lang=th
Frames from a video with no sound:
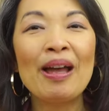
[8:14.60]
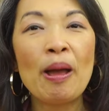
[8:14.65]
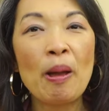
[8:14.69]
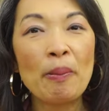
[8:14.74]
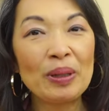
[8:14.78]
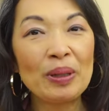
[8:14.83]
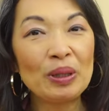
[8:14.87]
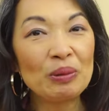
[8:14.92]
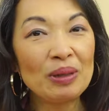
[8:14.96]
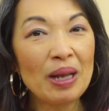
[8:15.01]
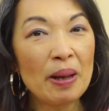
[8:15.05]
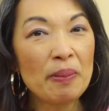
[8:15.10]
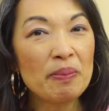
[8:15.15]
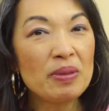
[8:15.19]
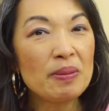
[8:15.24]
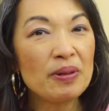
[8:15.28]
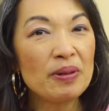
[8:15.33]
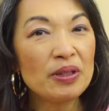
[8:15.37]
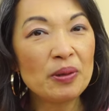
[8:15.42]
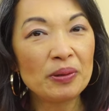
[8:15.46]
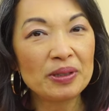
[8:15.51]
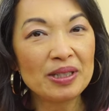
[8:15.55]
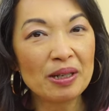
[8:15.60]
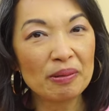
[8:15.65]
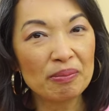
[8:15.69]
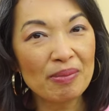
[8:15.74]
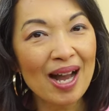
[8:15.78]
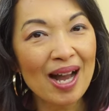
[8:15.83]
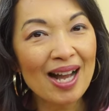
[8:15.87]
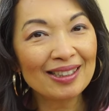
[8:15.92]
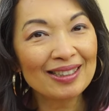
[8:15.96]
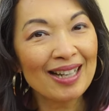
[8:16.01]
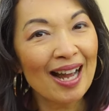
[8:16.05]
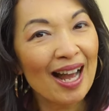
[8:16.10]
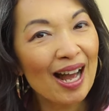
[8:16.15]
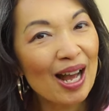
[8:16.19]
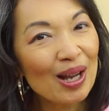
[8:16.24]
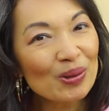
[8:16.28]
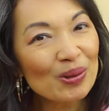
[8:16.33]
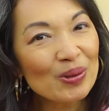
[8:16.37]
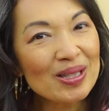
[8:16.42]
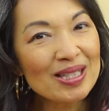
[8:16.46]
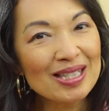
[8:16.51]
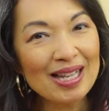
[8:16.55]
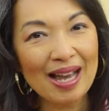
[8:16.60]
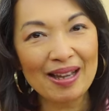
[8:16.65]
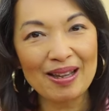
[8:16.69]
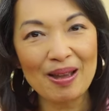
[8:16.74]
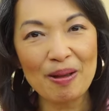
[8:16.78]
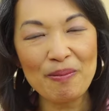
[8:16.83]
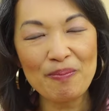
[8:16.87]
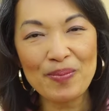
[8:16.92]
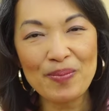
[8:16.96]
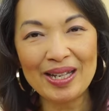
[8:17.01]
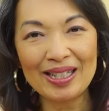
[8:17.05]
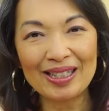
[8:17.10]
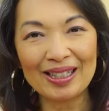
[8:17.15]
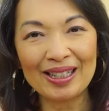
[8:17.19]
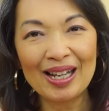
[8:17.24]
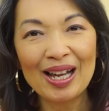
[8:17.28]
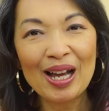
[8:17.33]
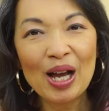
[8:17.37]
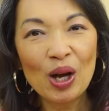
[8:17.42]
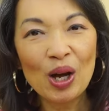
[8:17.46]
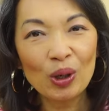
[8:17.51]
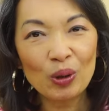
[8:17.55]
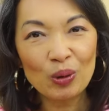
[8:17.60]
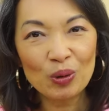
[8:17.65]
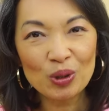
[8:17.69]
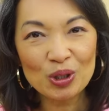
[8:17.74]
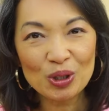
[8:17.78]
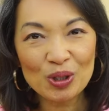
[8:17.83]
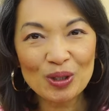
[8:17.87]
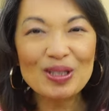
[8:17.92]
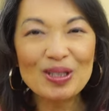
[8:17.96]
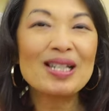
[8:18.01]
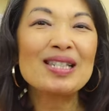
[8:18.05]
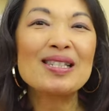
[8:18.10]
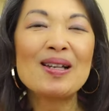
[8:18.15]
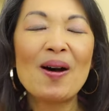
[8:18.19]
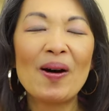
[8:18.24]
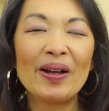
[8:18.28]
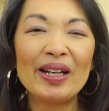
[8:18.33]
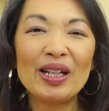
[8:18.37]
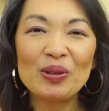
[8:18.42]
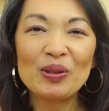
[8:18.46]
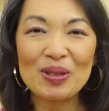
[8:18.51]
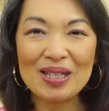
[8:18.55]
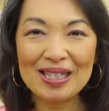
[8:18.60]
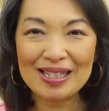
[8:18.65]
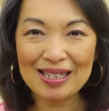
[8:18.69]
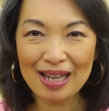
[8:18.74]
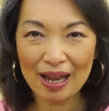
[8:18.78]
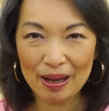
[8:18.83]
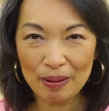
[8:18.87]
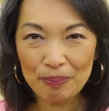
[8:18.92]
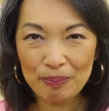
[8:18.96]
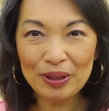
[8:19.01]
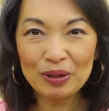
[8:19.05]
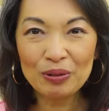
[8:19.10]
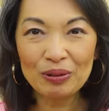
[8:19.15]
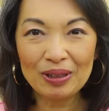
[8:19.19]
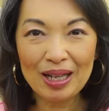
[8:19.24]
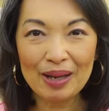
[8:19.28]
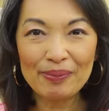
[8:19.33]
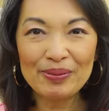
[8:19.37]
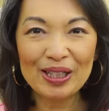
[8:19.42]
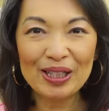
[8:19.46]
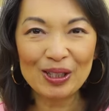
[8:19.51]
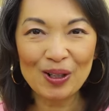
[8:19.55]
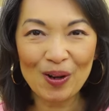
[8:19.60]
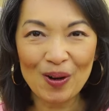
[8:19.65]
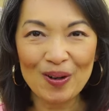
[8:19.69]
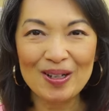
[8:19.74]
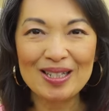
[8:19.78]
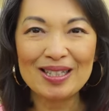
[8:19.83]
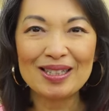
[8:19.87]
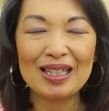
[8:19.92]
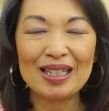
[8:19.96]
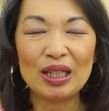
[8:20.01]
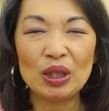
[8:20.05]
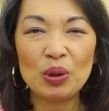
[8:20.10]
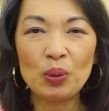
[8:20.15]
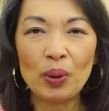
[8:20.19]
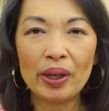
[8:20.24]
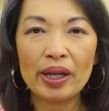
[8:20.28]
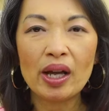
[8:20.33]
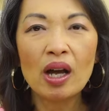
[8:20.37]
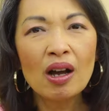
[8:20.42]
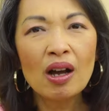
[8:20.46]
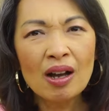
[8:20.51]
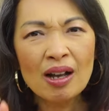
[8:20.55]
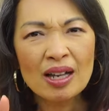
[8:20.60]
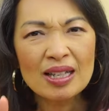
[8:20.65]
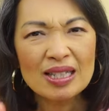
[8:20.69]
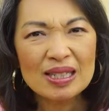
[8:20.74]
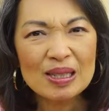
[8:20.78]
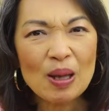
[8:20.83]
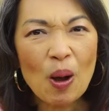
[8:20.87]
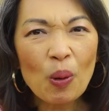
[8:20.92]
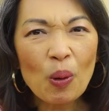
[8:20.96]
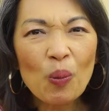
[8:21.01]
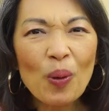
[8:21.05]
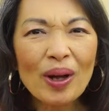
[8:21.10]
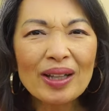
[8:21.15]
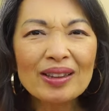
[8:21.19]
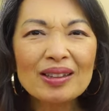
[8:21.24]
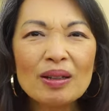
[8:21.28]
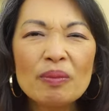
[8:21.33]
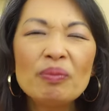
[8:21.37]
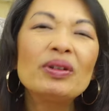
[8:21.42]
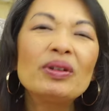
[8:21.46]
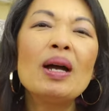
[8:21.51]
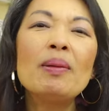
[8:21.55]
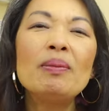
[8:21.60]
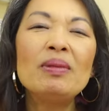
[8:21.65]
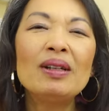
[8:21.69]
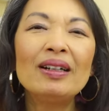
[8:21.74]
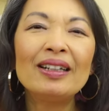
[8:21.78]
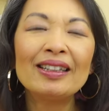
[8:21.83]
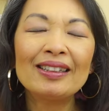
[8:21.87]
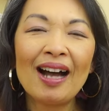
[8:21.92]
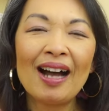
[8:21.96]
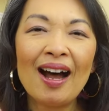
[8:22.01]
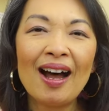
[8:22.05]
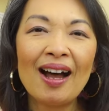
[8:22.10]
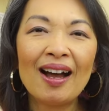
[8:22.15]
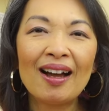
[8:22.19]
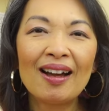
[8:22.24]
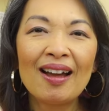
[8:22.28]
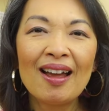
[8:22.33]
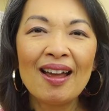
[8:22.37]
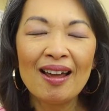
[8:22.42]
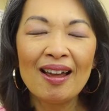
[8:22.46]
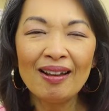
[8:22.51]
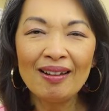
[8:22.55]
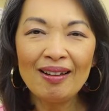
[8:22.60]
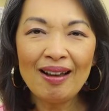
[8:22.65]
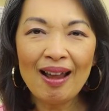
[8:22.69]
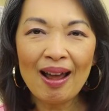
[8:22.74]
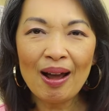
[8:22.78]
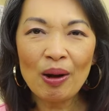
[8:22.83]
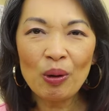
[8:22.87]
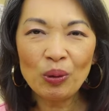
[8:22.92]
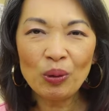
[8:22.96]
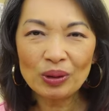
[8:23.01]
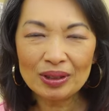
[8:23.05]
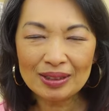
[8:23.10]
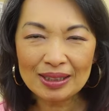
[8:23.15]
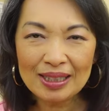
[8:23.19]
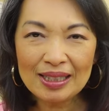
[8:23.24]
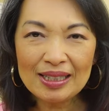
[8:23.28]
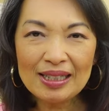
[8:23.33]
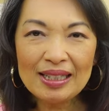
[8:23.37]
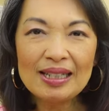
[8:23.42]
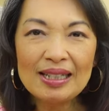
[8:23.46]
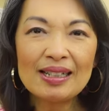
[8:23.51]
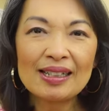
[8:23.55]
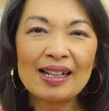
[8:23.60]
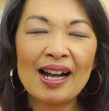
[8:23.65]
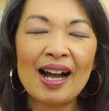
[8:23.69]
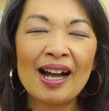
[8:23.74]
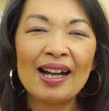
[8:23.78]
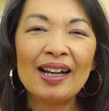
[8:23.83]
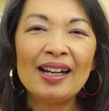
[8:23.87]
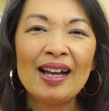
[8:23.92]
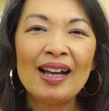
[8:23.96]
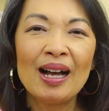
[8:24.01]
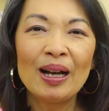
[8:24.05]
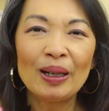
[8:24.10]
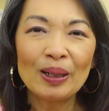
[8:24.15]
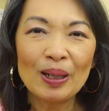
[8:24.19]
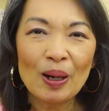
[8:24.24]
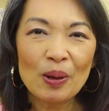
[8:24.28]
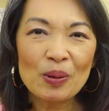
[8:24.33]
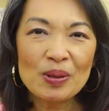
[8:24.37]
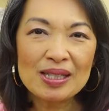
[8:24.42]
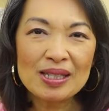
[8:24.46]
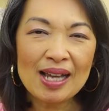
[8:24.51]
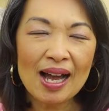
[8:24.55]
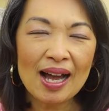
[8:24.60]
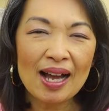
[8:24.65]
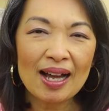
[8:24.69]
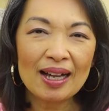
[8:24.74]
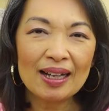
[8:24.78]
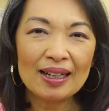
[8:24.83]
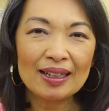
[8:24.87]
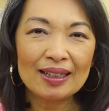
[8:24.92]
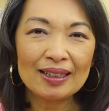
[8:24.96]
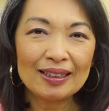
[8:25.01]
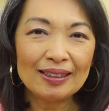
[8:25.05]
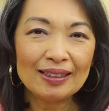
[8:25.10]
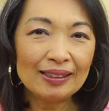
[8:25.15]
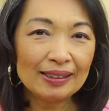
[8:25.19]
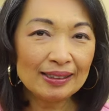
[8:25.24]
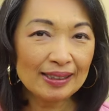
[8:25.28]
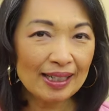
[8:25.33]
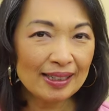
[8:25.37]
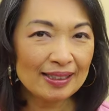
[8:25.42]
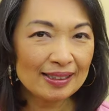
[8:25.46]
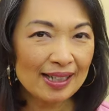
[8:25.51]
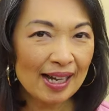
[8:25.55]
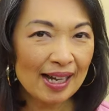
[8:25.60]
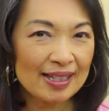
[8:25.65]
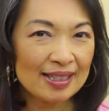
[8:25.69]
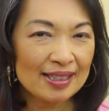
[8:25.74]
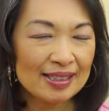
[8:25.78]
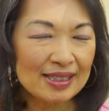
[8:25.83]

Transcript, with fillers: เพนดูลัมมีประโยชน์อย่างมากถ้าคุณใช้ให้เป็น โค้ชก็จะสอนให้คุณใช้เพนดูลัมในคอร์สนี้ด้วย2 วันเต็มๆเลยค่ะ แล้วที่นี่นะคะ เราจะเรียนกัน